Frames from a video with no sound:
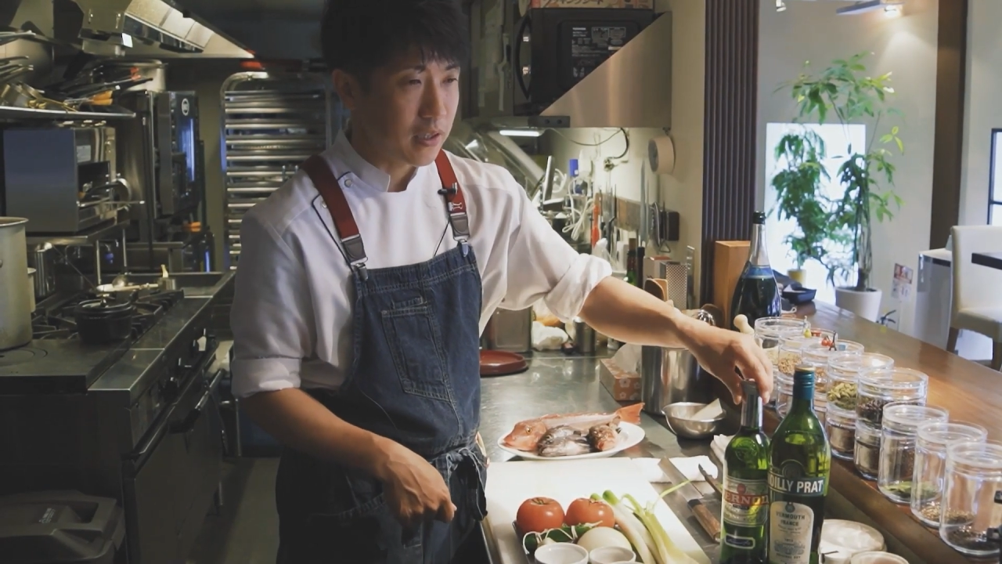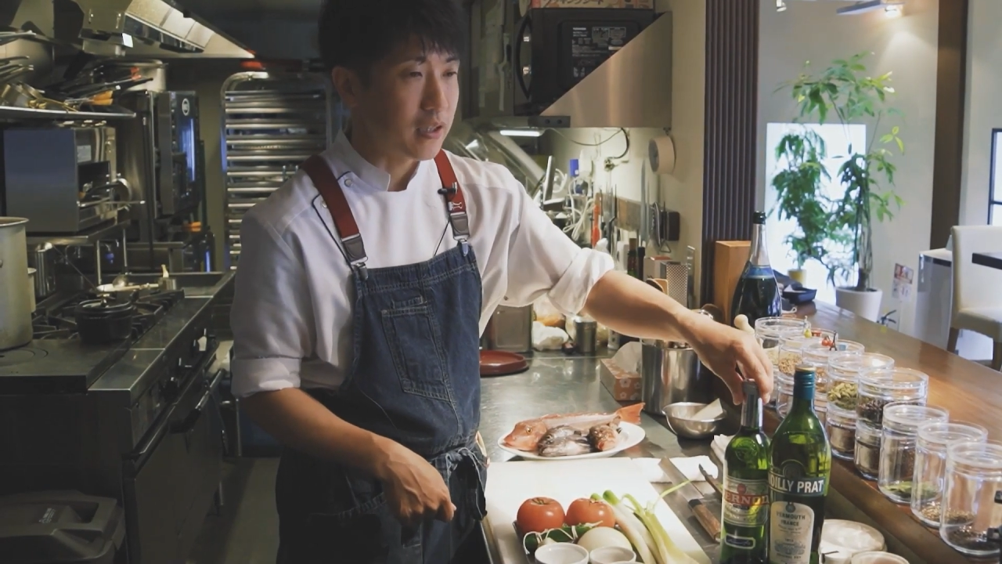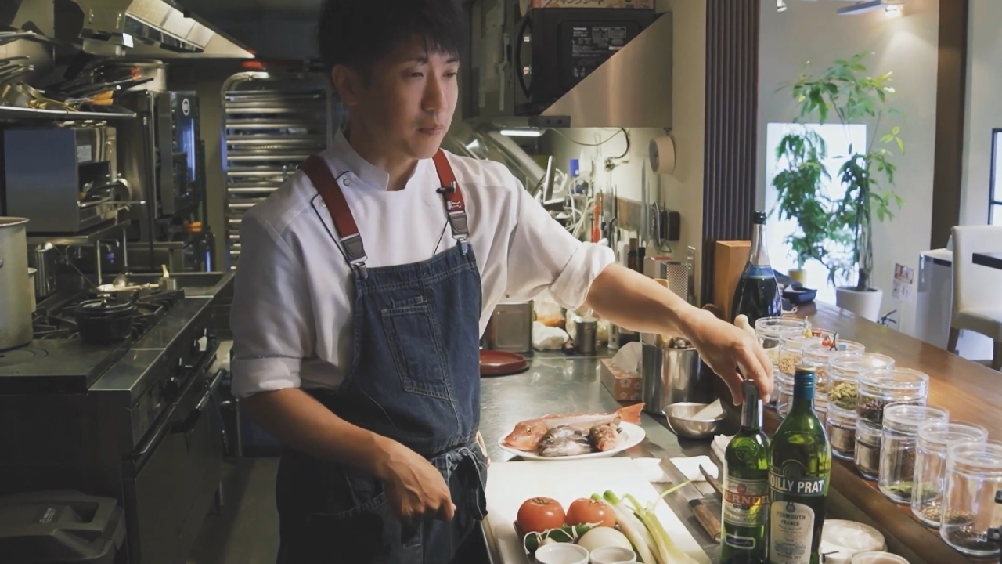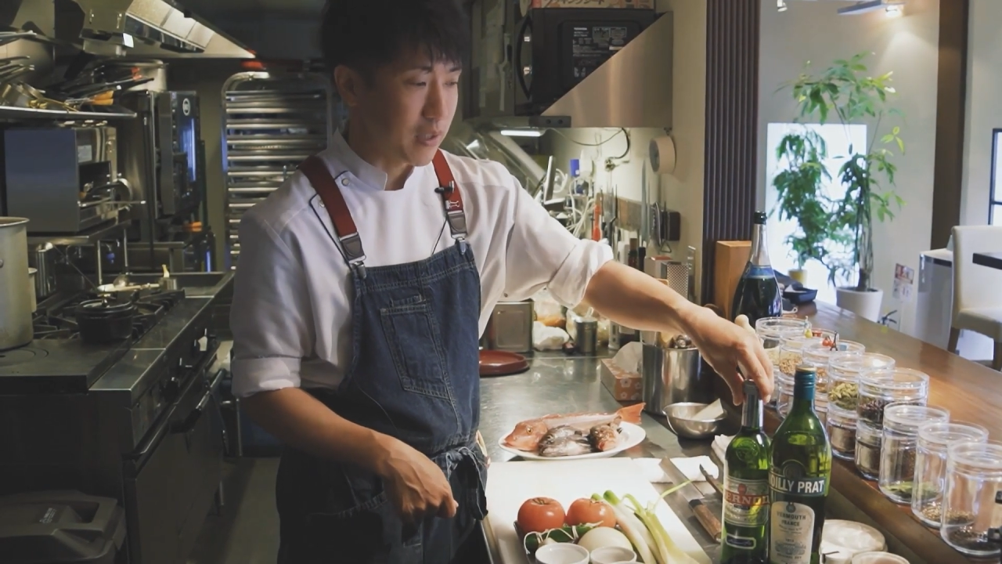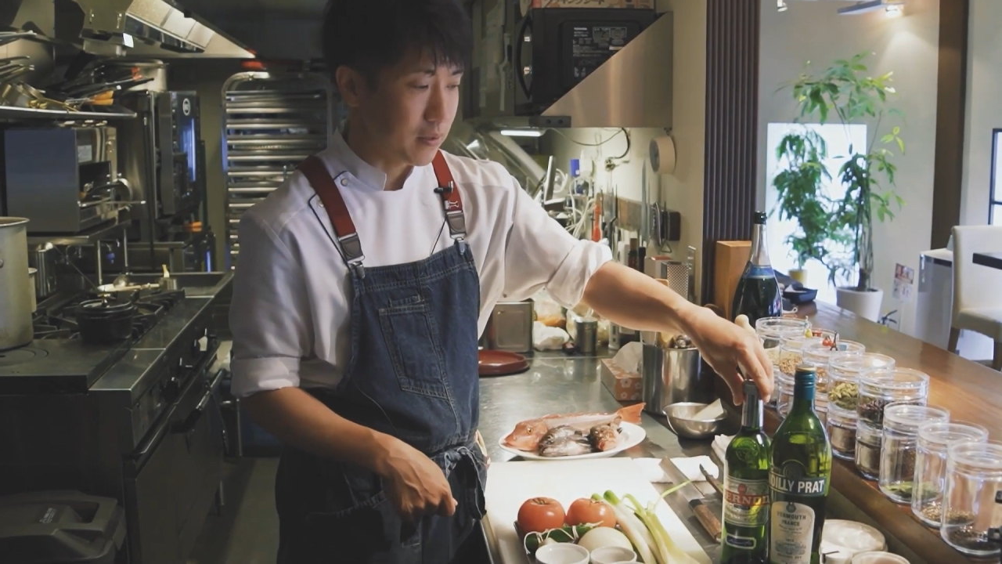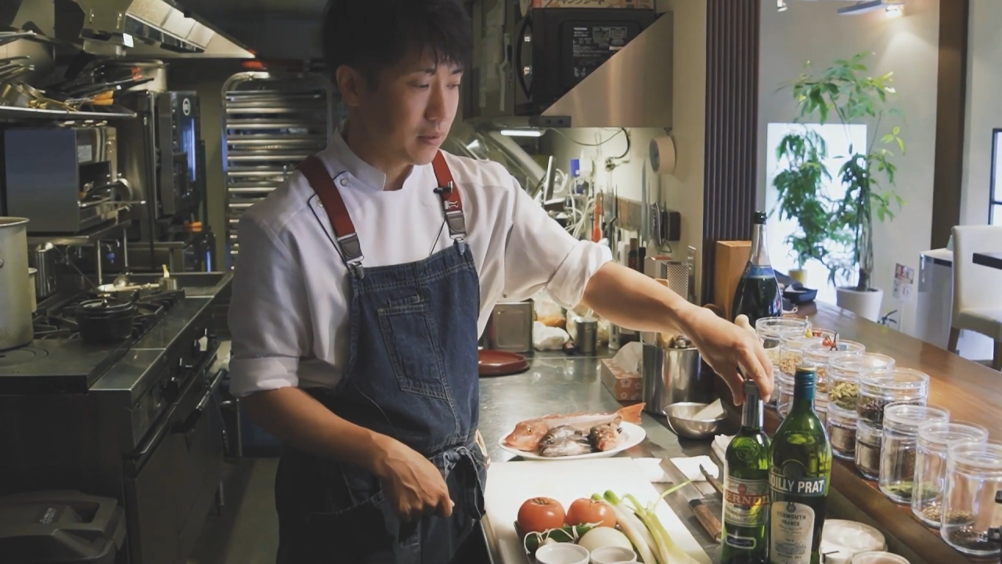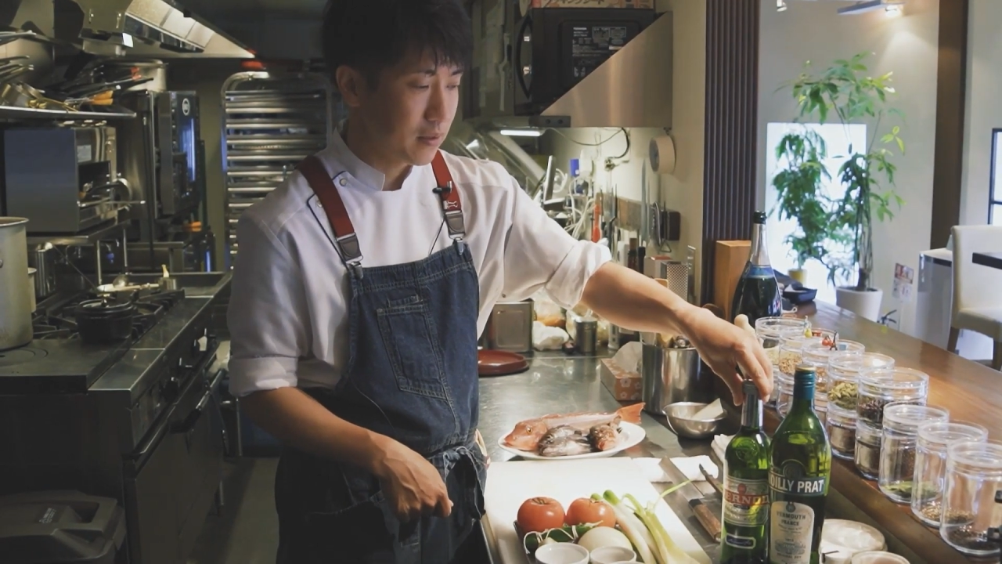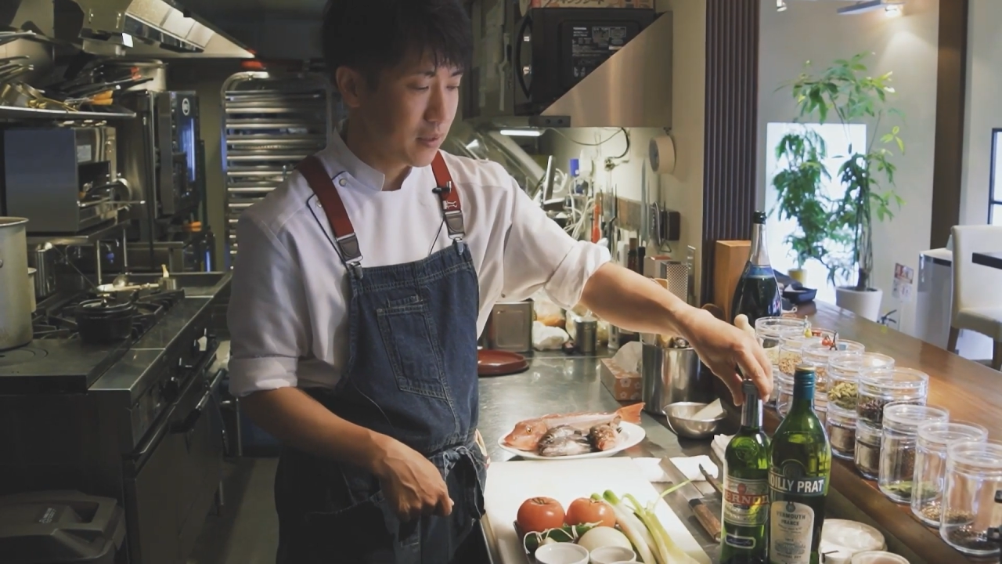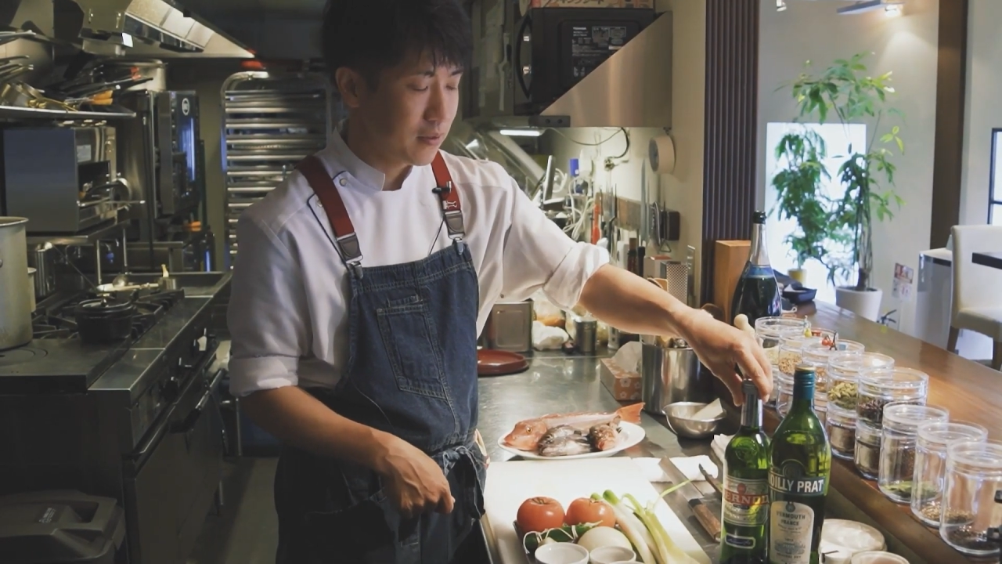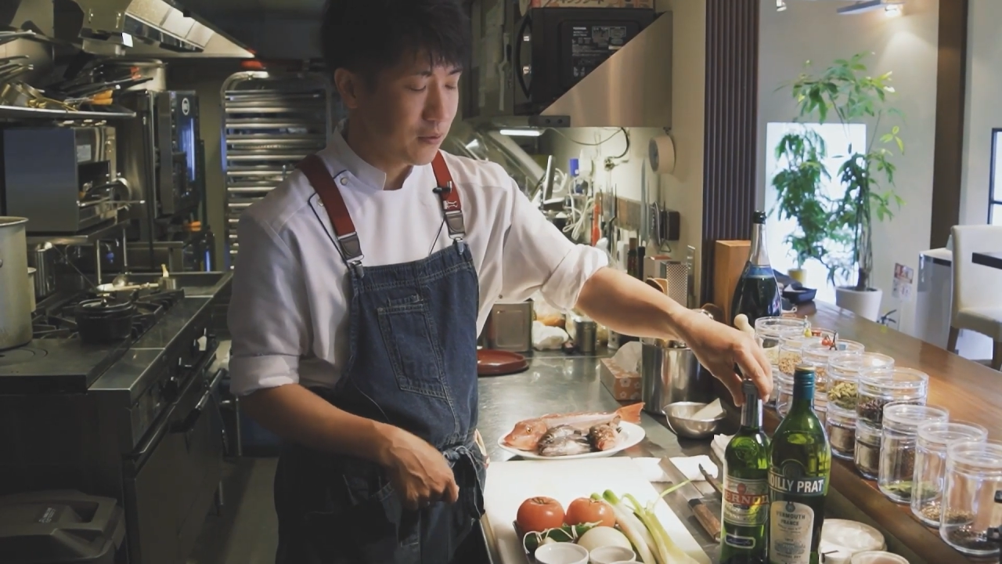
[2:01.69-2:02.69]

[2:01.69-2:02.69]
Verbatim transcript: いきます。で、